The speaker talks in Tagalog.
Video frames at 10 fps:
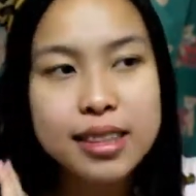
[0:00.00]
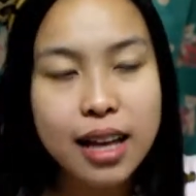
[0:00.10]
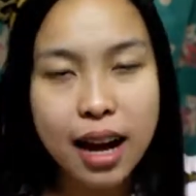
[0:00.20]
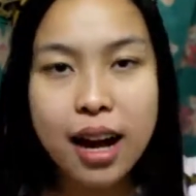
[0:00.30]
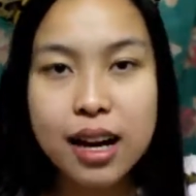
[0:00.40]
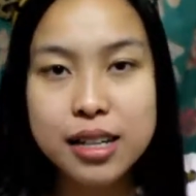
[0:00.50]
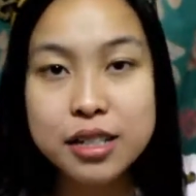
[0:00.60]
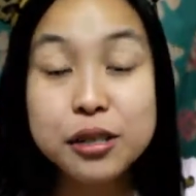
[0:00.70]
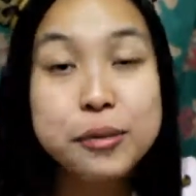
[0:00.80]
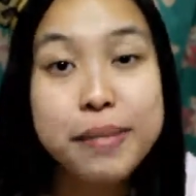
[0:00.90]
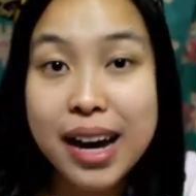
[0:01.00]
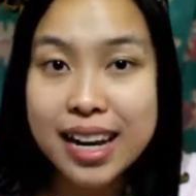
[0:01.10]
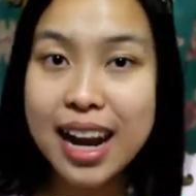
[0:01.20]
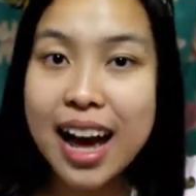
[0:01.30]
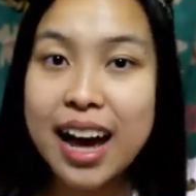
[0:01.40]
na
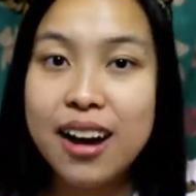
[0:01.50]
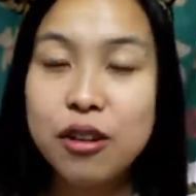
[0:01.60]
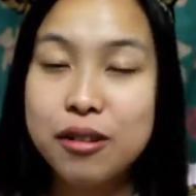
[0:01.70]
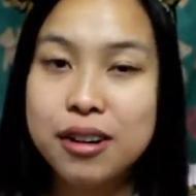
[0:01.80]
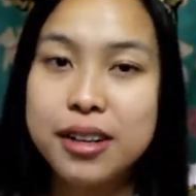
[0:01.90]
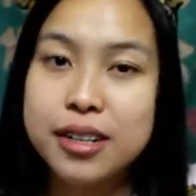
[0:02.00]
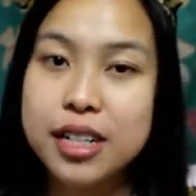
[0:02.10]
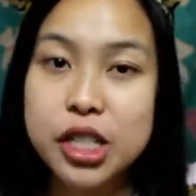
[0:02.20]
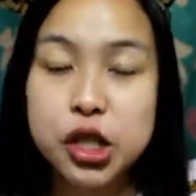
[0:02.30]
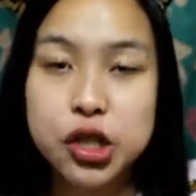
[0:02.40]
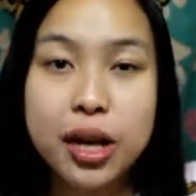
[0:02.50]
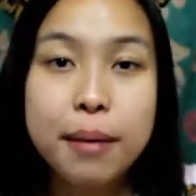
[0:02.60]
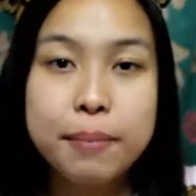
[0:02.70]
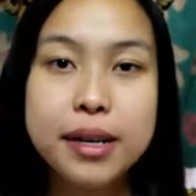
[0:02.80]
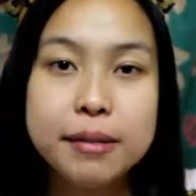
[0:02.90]
gumala or
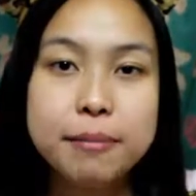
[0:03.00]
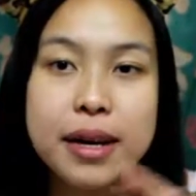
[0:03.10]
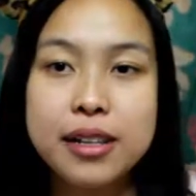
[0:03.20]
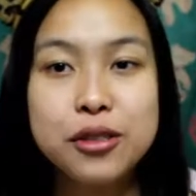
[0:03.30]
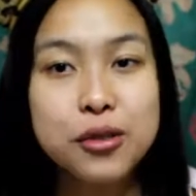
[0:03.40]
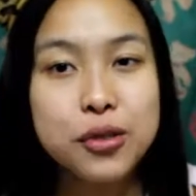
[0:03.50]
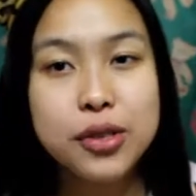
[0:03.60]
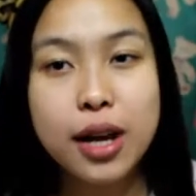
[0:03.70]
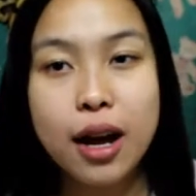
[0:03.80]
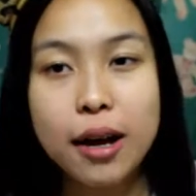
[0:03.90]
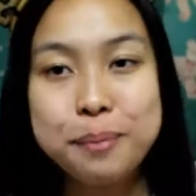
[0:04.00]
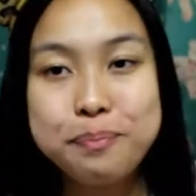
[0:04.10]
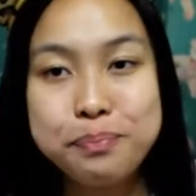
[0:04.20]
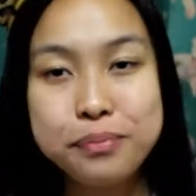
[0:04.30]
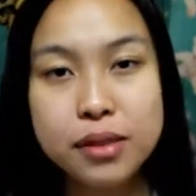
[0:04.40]
nag-shopping para dun sa
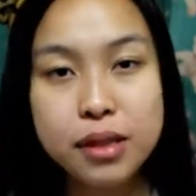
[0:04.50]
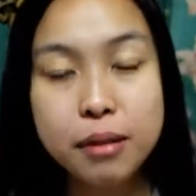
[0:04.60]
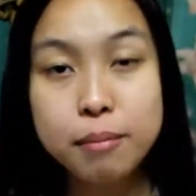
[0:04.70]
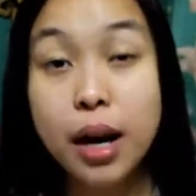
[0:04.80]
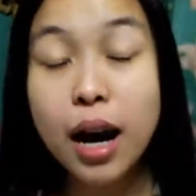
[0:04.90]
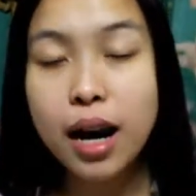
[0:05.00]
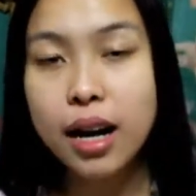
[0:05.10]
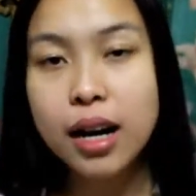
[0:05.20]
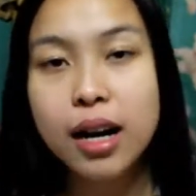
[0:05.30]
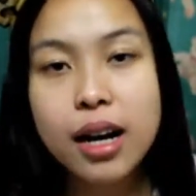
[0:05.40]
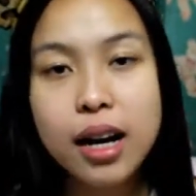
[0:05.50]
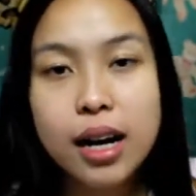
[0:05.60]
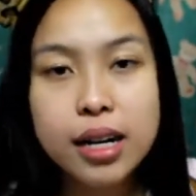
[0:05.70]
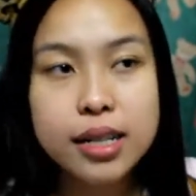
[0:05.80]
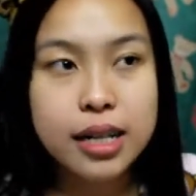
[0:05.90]
mga
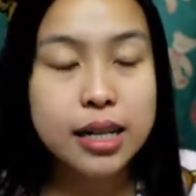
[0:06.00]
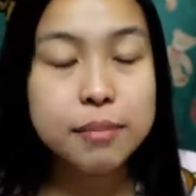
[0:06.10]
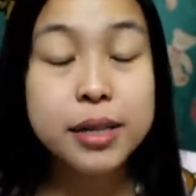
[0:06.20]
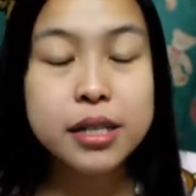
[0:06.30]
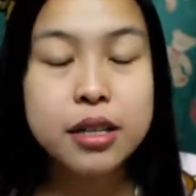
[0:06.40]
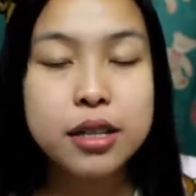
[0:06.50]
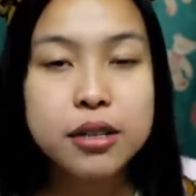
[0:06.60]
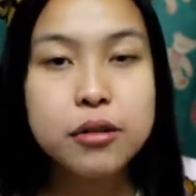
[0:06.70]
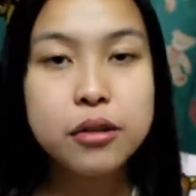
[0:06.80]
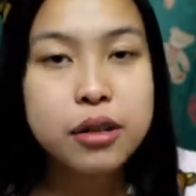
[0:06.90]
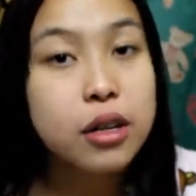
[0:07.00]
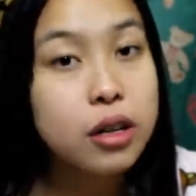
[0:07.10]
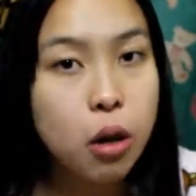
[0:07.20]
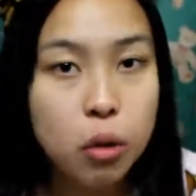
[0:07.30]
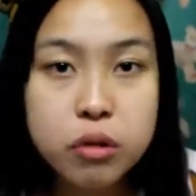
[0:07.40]
gagamitin kong
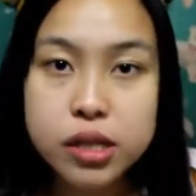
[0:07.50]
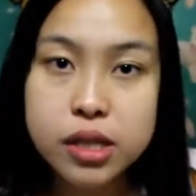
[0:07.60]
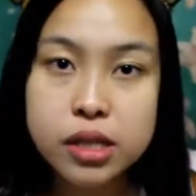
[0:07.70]
clothes